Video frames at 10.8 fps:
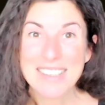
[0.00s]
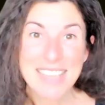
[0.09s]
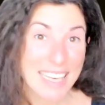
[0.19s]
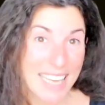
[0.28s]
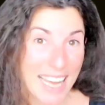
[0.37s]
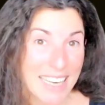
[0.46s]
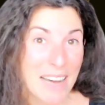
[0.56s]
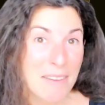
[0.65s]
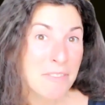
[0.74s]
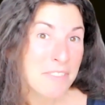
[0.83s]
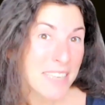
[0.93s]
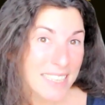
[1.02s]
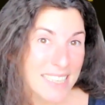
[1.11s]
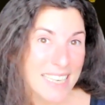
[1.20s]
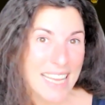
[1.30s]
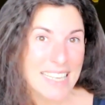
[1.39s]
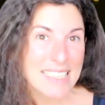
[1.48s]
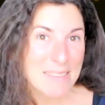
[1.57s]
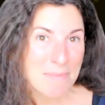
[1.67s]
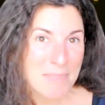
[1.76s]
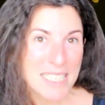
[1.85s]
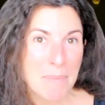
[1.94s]
Sei gern am 4.1.
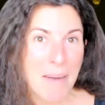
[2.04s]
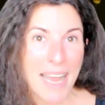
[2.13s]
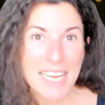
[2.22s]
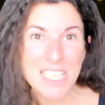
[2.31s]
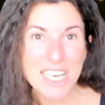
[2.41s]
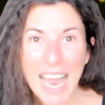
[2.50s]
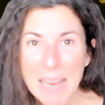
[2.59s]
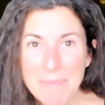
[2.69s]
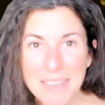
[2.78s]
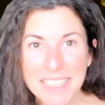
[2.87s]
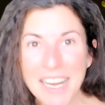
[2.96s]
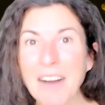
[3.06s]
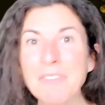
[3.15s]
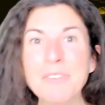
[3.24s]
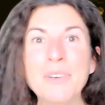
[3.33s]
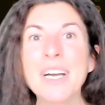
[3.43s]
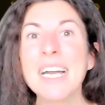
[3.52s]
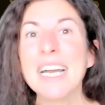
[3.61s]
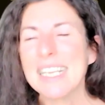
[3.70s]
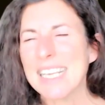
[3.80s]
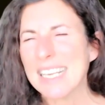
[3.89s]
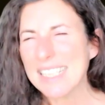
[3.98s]
mit dabei. Schreib mir dafür,
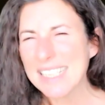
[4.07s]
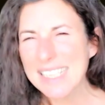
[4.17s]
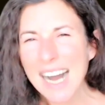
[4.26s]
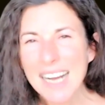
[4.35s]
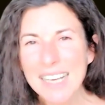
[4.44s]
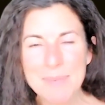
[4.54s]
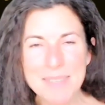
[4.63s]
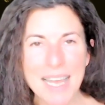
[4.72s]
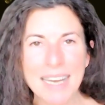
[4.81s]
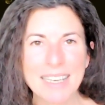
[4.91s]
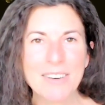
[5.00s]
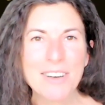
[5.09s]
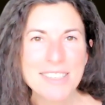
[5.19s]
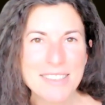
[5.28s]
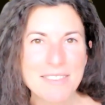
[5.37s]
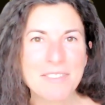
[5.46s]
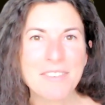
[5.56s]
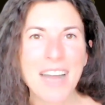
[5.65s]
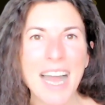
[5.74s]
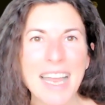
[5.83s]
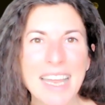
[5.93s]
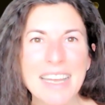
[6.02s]
denn da gibt es eine
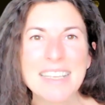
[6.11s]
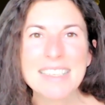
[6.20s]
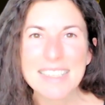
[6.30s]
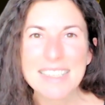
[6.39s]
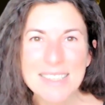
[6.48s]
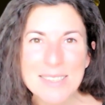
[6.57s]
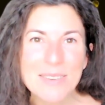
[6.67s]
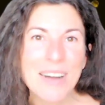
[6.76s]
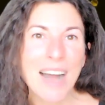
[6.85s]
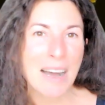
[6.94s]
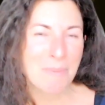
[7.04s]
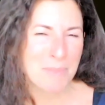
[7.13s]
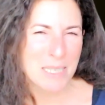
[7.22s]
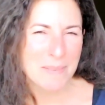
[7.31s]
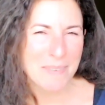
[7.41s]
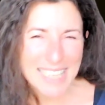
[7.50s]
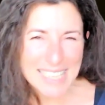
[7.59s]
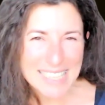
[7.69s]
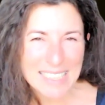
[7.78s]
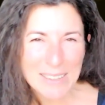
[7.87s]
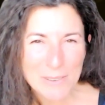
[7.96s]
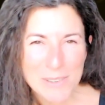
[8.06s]
kostenfreie Sitzung um
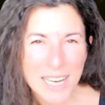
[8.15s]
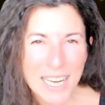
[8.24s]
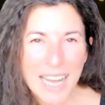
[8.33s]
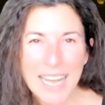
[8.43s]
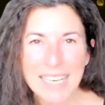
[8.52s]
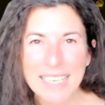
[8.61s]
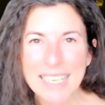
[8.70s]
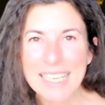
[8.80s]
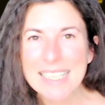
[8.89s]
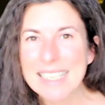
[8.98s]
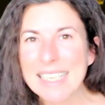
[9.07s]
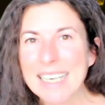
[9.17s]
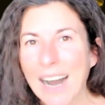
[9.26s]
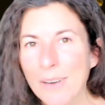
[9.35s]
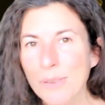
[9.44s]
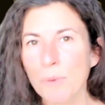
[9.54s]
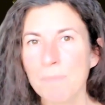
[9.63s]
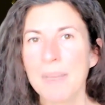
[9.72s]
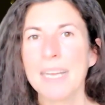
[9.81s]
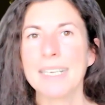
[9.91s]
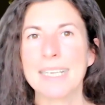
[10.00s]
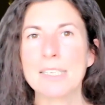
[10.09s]
20 Uhr. Da geht es genau darum,
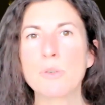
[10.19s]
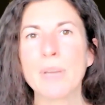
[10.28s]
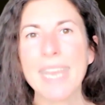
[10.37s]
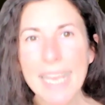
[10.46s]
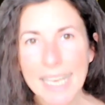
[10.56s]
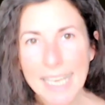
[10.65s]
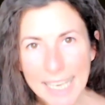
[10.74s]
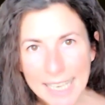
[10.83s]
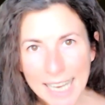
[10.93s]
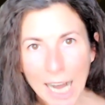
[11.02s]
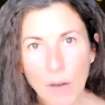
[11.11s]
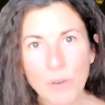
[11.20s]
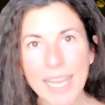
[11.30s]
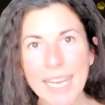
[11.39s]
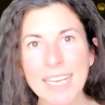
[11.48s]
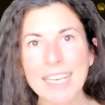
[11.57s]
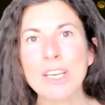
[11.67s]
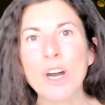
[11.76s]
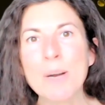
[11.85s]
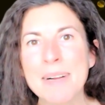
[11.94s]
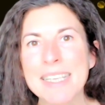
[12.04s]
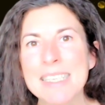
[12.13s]
dass du in den Rauhnächten
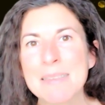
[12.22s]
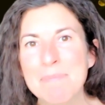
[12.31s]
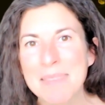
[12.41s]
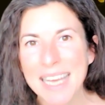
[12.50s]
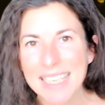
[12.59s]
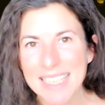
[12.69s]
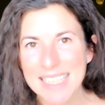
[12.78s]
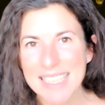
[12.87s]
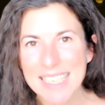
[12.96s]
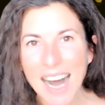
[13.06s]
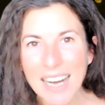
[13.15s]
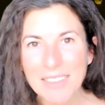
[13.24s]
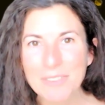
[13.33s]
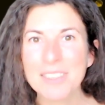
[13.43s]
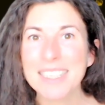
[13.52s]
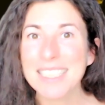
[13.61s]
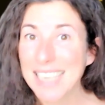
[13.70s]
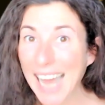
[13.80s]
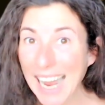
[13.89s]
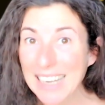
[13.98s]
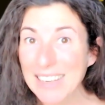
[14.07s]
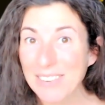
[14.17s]
nochmals mehr die Saat für
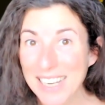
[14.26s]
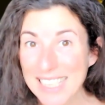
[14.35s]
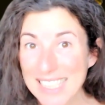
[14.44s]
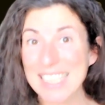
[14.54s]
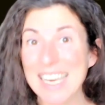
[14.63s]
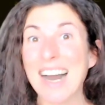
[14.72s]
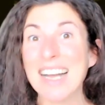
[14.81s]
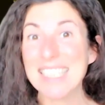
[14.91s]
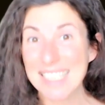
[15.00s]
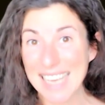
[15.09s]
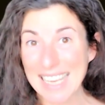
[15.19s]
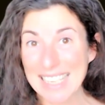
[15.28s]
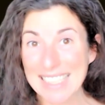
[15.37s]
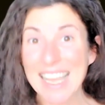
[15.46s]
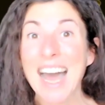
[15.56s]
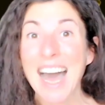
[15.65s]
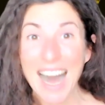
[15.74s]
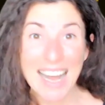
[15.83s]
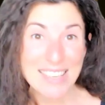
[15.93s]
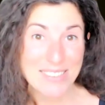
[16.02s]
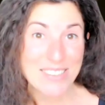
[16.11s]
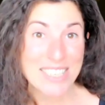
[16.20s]
dein neues Jahr säst.
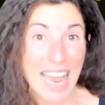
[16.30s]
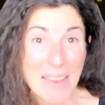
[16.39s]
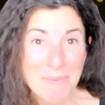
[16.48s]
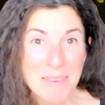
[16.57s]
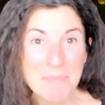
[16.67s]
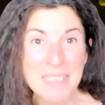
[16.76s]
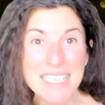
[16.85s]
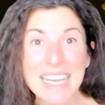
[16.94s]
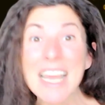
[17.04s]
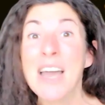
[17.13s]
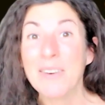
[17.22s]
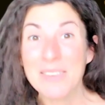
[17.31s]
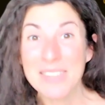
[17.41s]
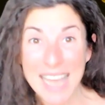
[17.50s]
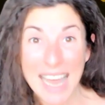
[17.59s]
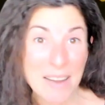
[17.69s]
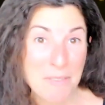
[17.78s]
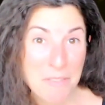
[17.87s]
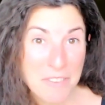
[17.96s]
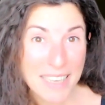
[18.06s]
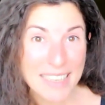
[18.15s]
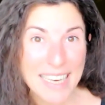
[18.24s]
Also schreib mir bitte und sei am
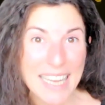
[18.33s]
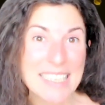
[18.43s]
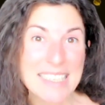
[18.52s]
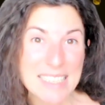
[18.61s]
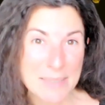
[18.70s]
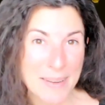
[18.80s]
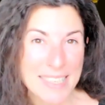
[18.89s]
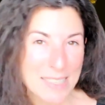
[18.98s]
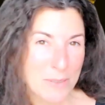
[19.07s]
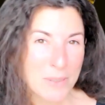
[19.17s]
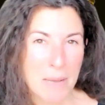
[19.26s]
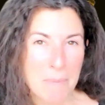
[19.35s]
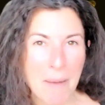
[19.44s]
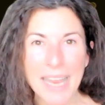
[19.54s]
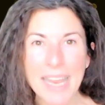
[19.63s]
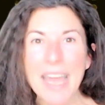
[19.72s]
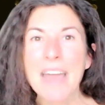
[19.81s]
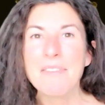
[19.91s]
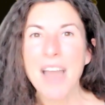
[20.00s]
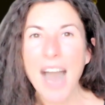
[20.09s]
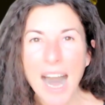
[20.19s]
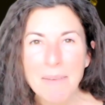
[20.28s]
4.1.20 Uhr dabei.
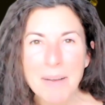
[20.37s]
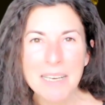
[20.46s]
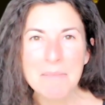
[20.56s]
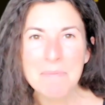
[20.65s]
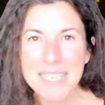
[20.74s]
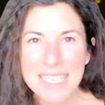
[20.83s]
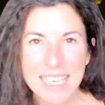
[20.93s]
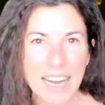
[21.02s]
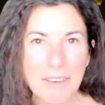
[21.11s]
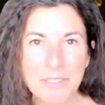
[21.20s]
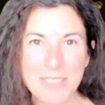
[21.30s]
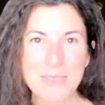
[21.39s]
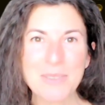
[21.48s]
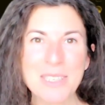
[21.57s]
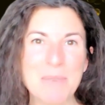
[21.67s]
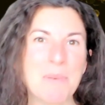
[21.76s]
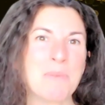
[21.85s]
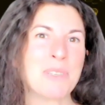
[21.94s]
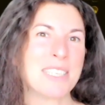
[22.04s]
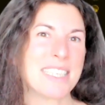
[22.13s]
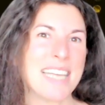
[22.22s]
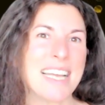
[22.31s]
Wir arbeiten mit der Kraft des
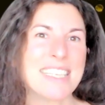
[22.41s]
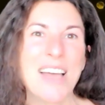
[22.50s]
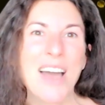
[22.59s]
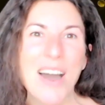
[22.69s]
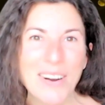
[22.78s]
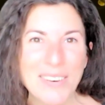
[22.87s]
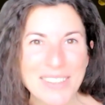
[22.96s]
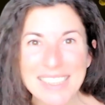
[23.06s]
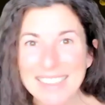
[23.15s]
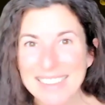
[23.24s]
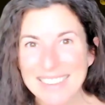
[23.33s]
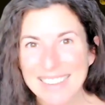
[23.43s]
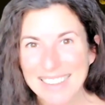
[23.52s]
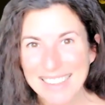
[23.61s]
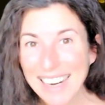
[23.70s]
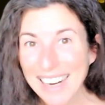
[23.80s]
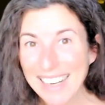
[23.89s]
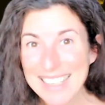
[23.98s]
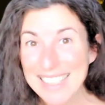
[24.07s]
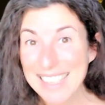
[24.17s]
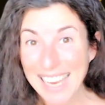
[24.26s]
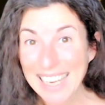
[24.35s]
Unterbewusstseins und ja,
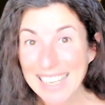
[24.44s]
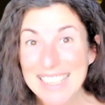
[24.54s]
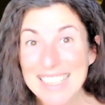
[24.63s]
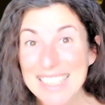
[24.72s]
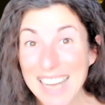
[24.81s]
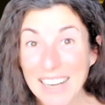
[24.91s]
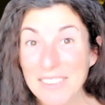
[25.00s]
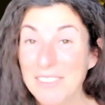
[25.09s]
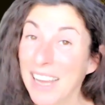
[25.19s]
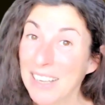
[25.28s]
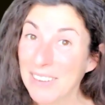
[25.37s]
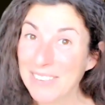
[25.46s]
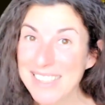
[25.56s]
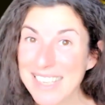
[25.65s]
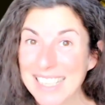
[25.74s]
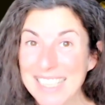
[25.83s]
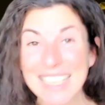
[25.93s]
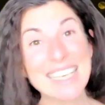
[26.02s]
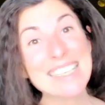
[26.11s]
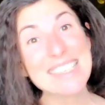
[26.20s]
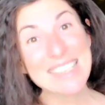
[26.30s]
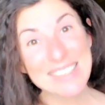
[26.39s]
säen die Saat für ein großartiges